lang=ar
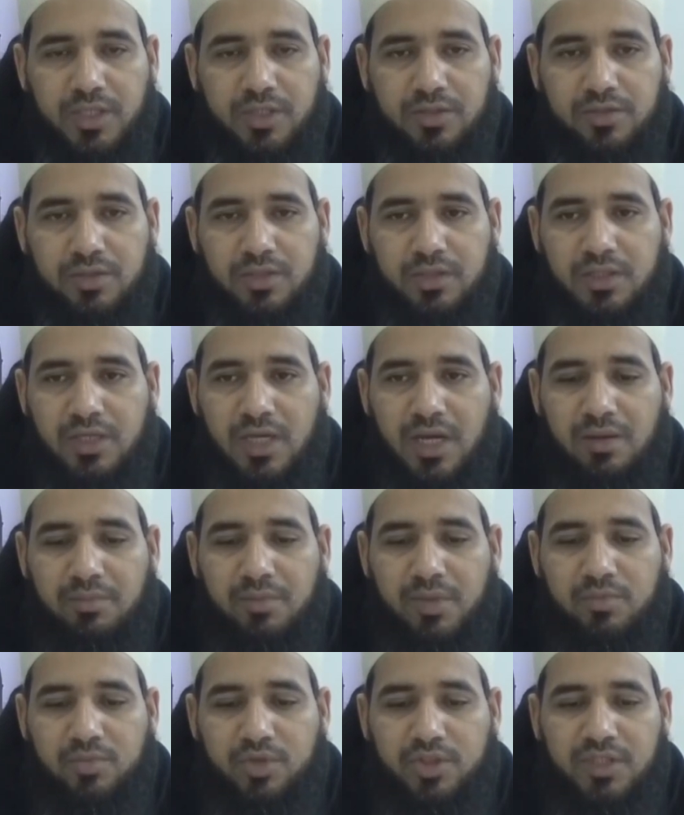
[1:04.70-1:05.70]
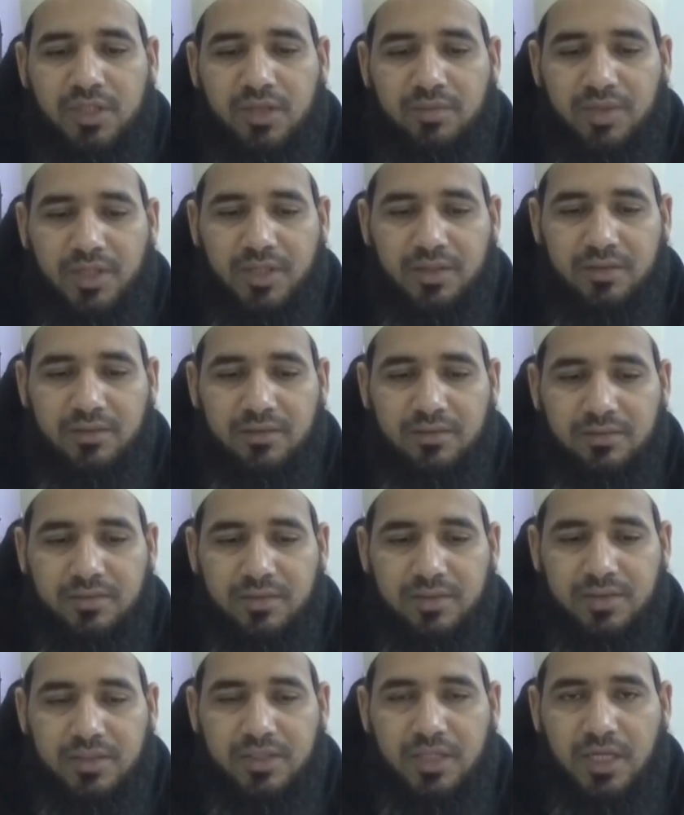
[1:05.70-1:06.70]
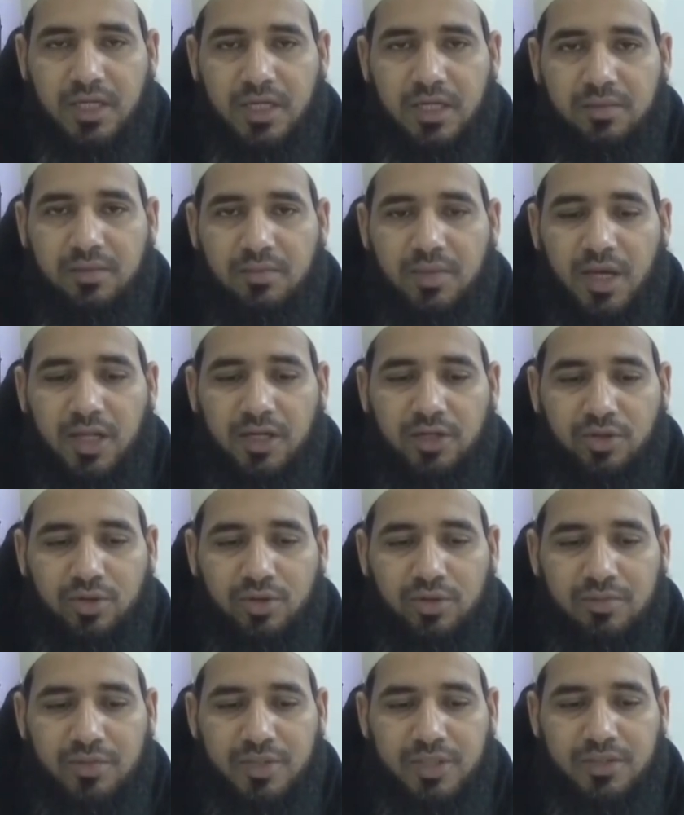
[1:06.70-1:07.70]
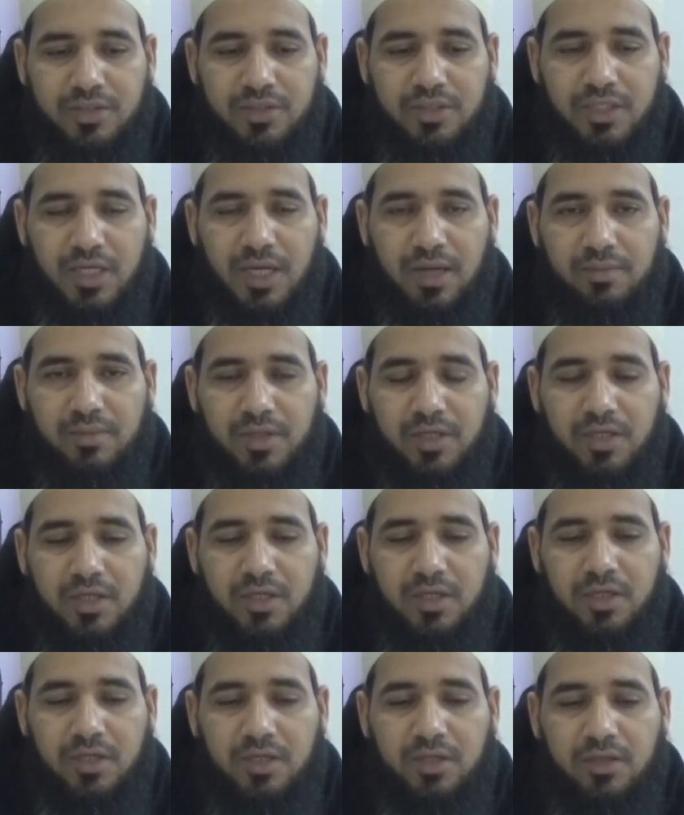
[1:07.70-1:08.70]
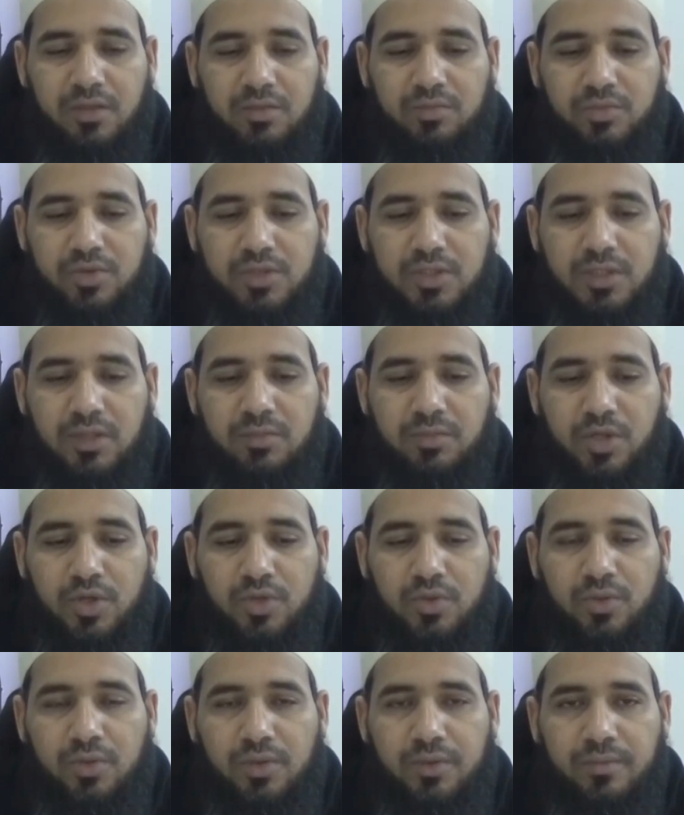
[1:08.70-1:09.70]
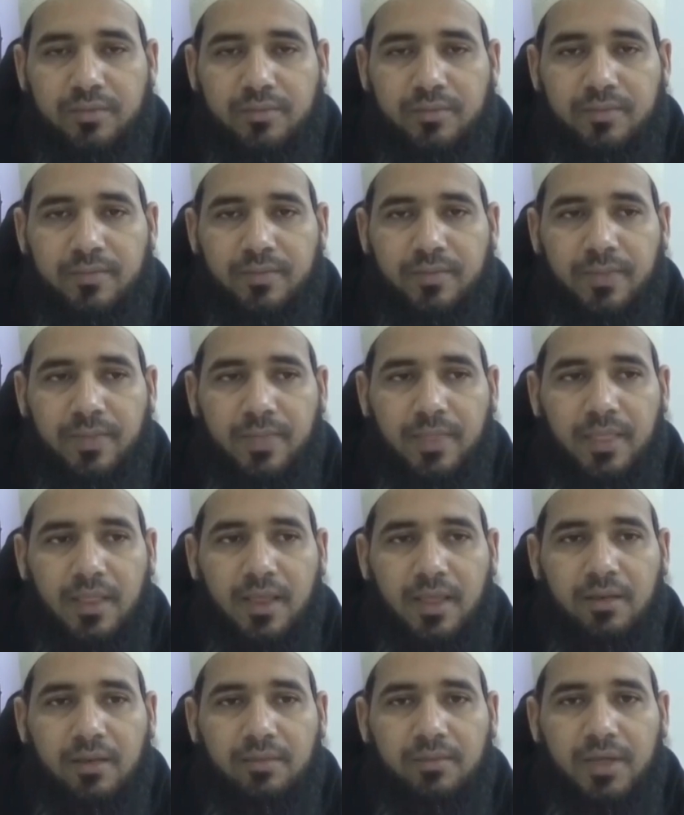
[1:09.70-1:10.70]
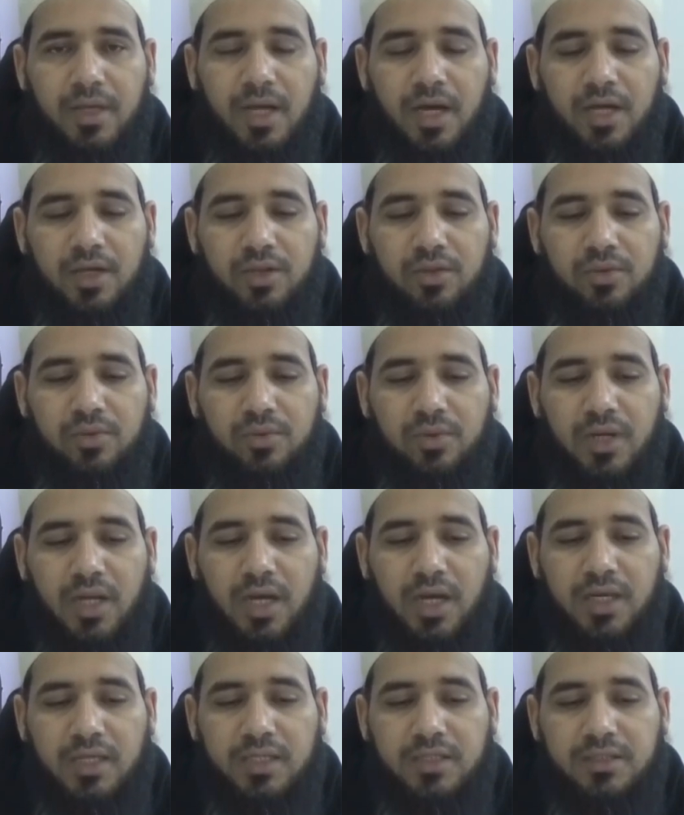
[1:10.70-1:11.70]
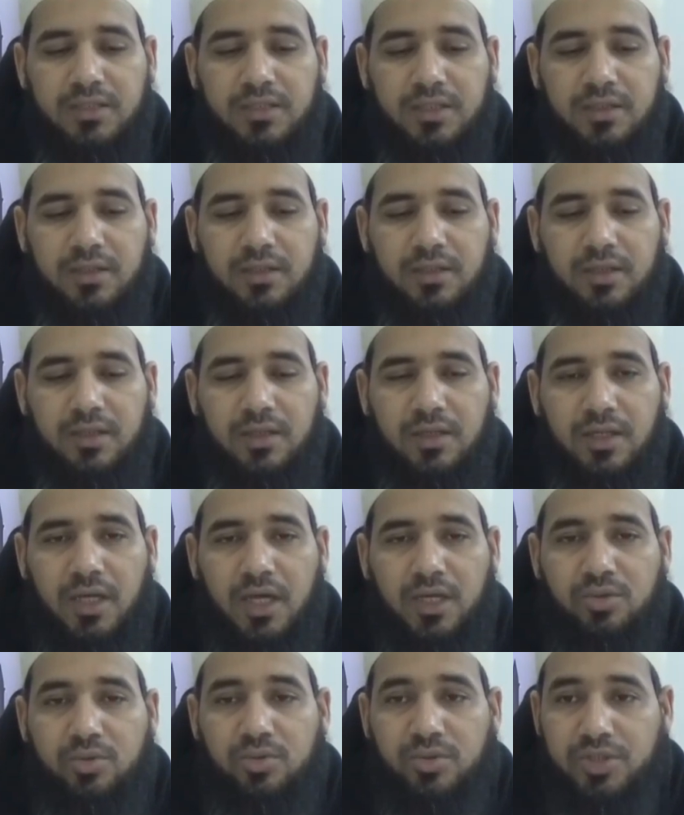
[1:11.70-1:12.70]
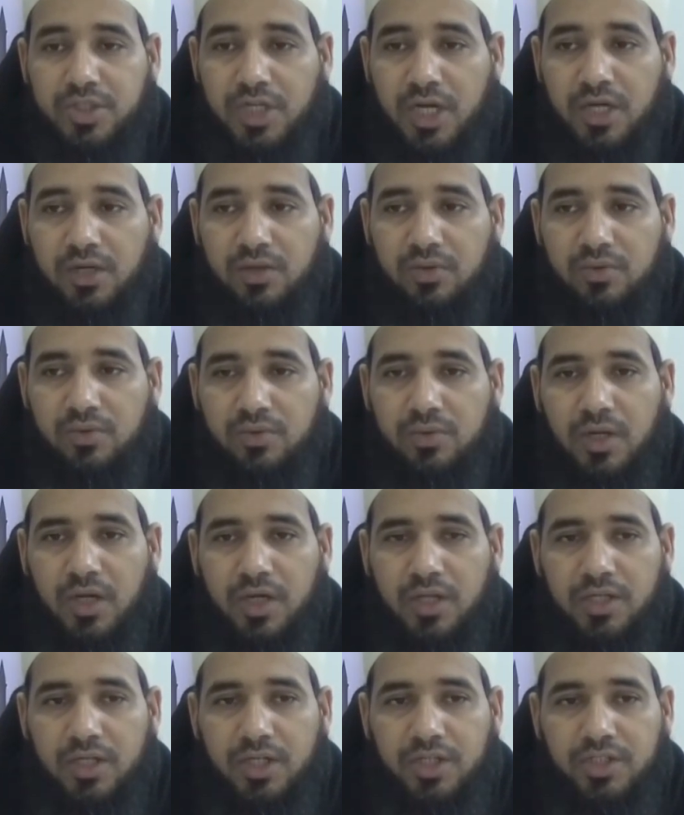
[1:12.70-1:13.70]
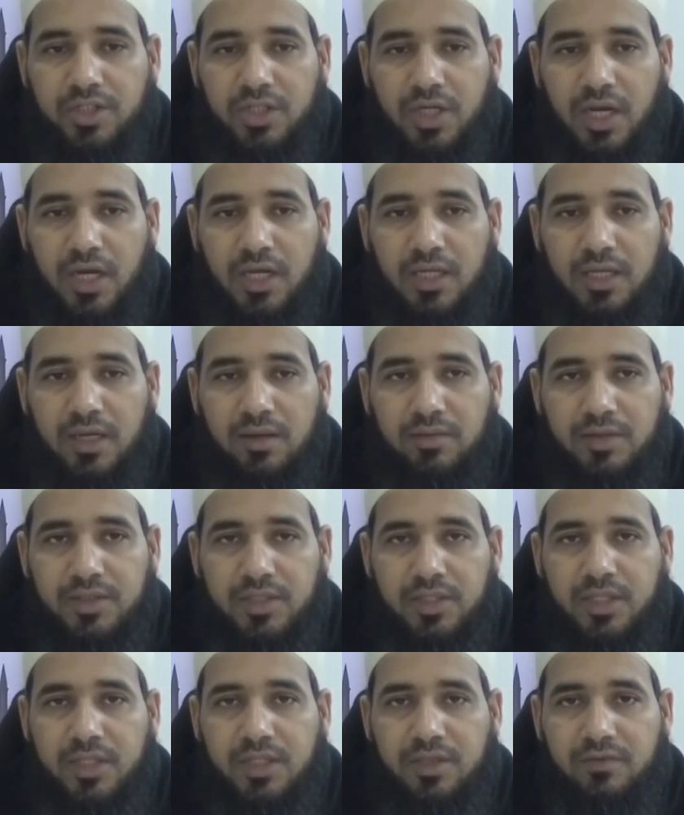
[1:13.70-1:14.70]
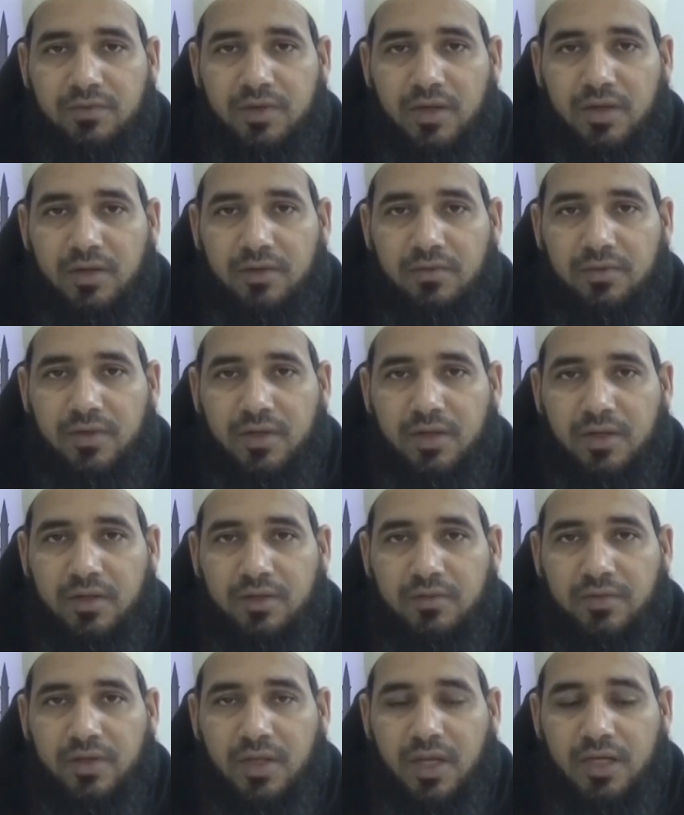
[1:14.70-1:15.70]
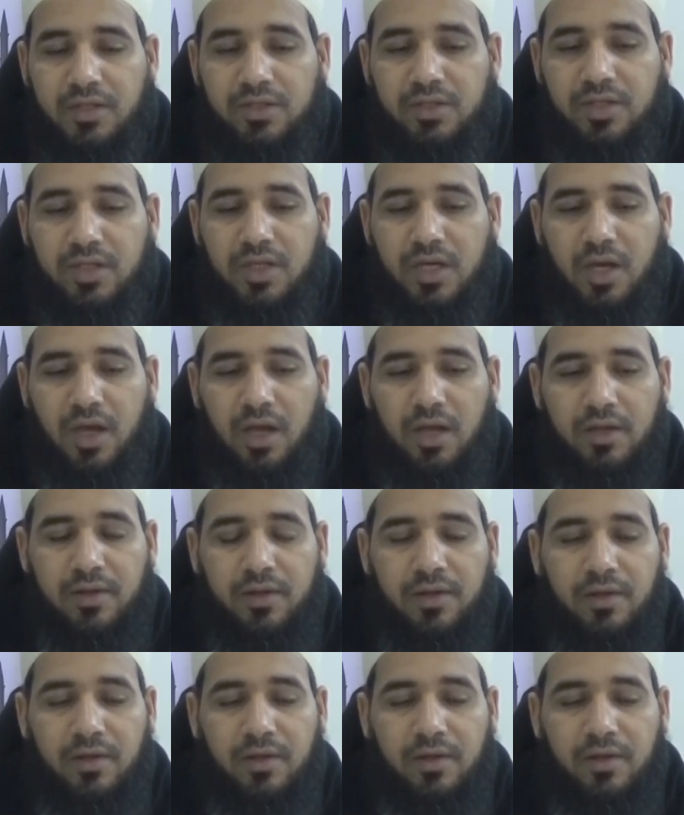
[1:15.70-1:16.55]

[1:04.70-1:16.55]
من الصيام مستمر إنسان اللي مانعه من الصيام مستمر بحيث لا يستغ... لا يرجى له أن يرجع إلى وضعه ف... ف... فيقضي